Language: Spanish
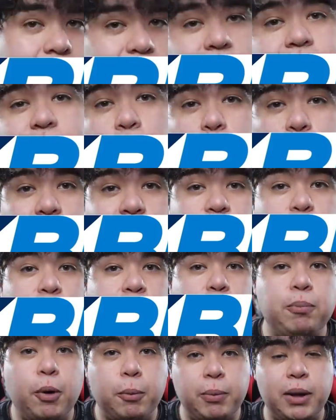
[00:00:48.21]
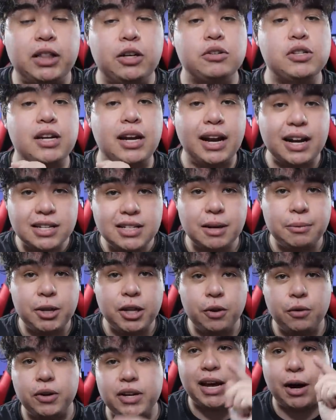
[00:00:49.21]
Gracias a OneXBet por patrocinar este
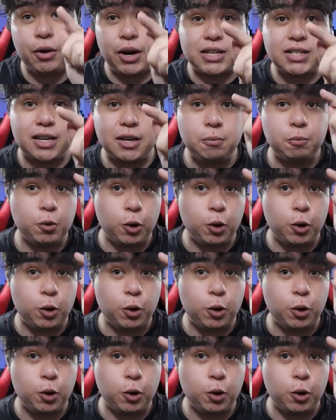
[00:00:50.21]
video y ahora sí,